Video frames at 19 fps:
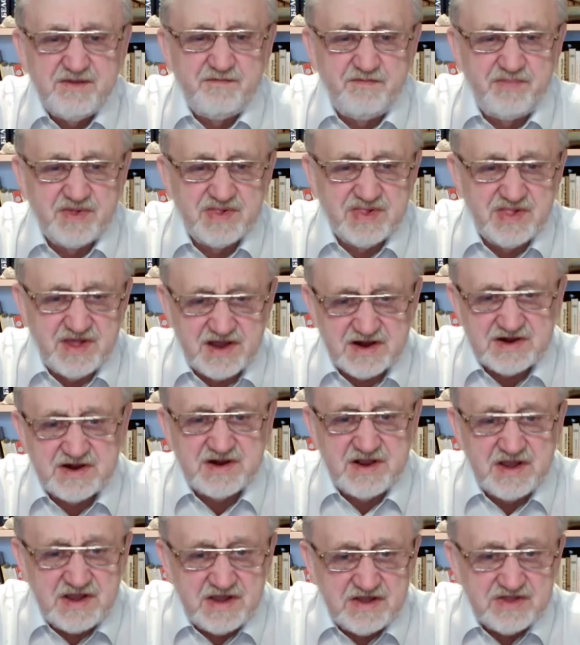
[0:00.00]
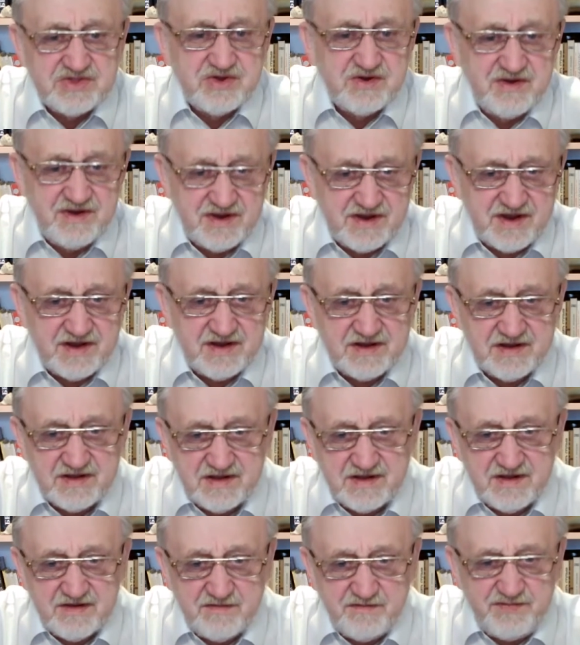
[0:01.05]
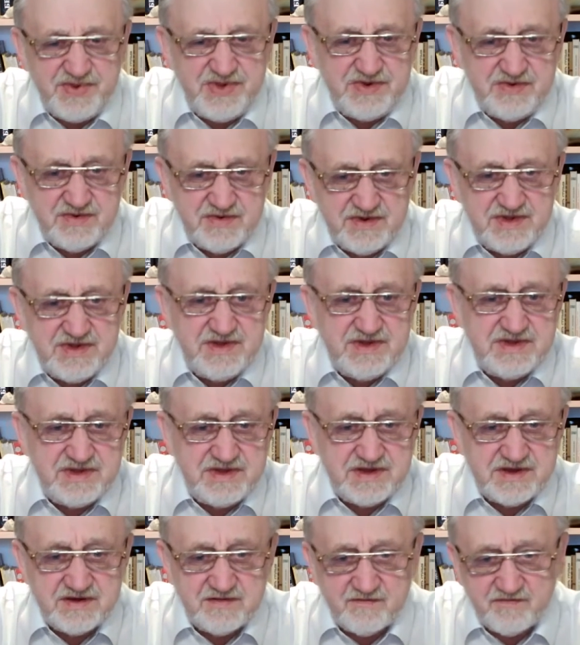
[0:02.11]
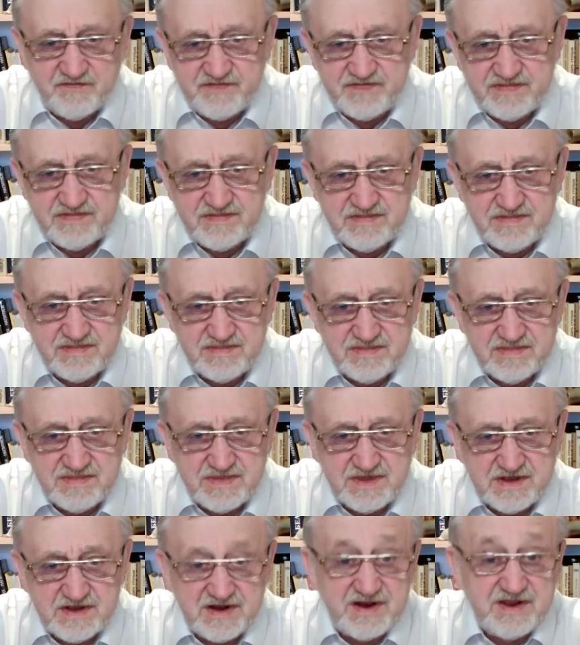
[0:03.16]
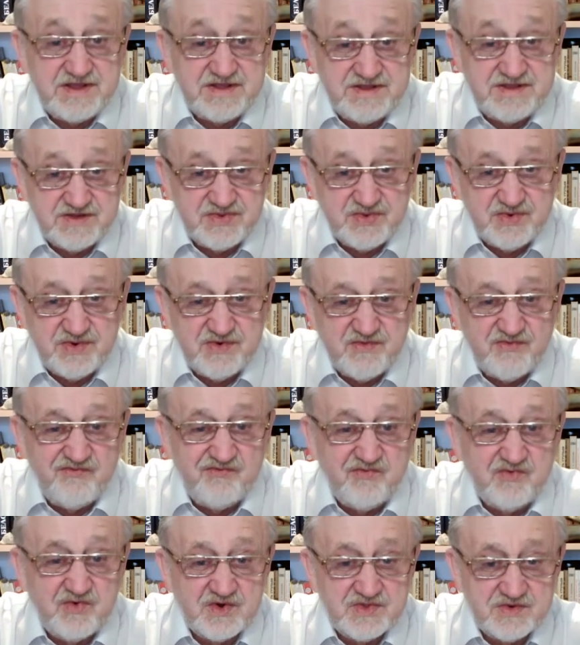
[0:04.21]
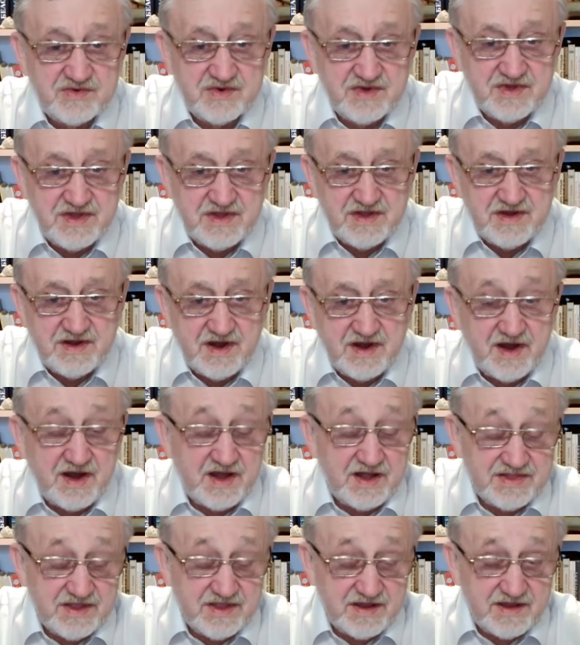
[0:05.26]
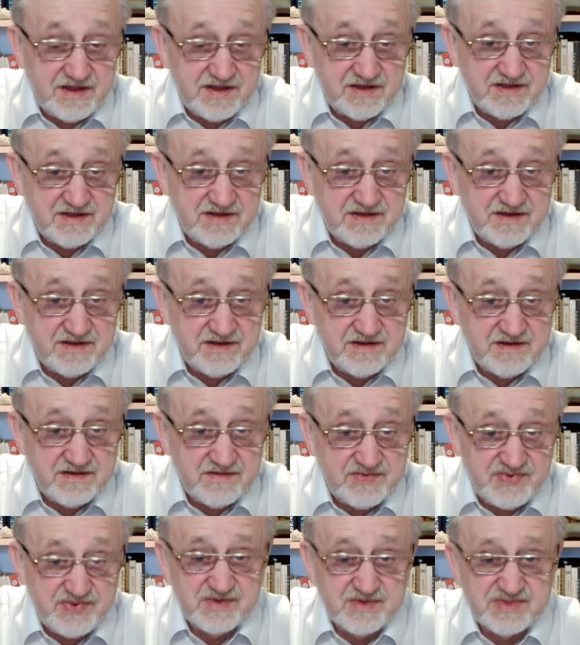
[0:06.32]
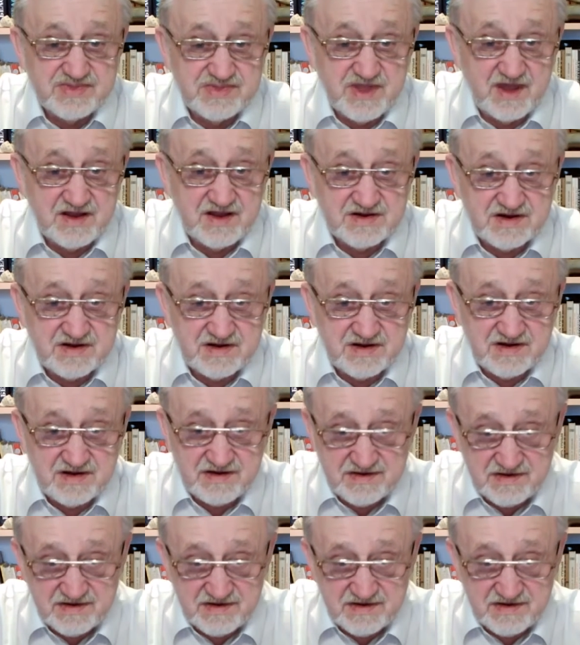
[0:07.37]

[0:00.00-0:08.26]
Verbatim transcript: блажь, только пью и ем ледяную воду, а она все та же.